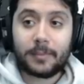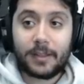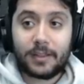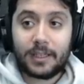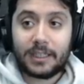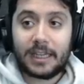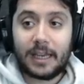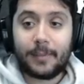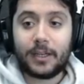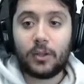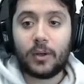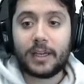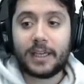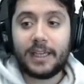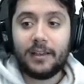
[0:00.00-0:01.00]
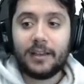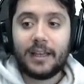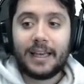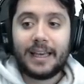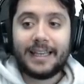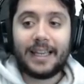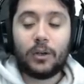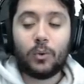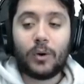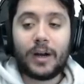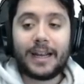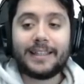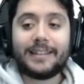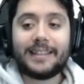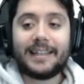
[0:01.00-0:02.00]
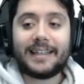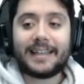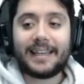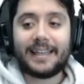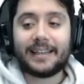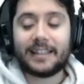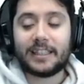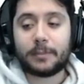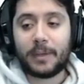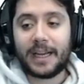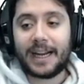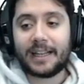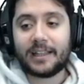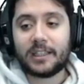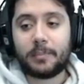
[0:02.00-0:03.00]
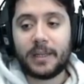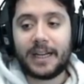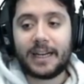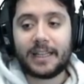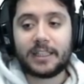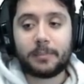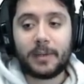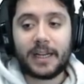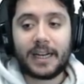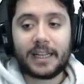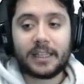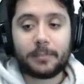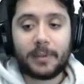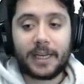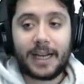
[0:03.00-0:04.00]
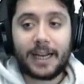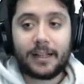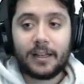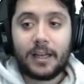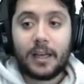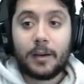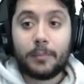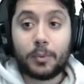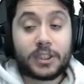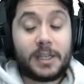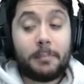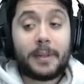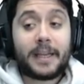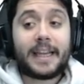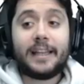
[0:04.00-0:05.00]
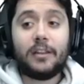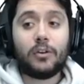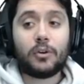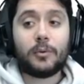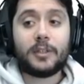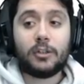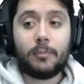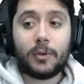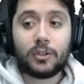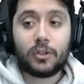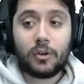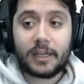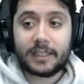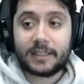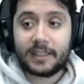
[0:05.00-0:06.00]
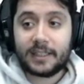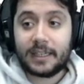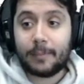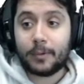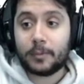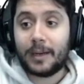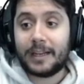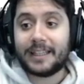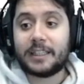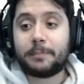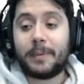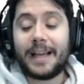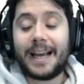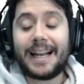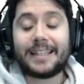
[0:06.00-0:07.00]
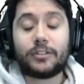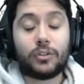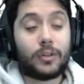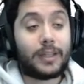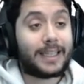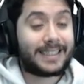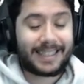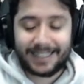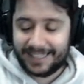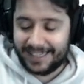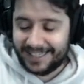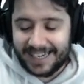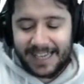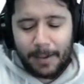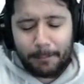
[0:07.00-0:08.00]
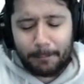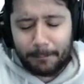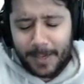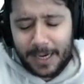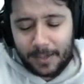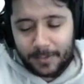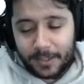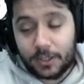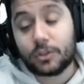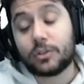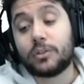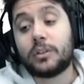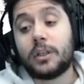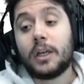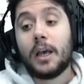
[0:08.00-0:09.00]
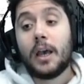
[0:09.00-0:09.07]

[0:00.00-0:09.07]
veces he venido aquí y en lugar de tener que ir, desplegar, desplegar, desplegar, desplegar, pues siempre he querido que hubiese un botón que te diga, pues vale, desplégalas todas. Y sería maravilloso.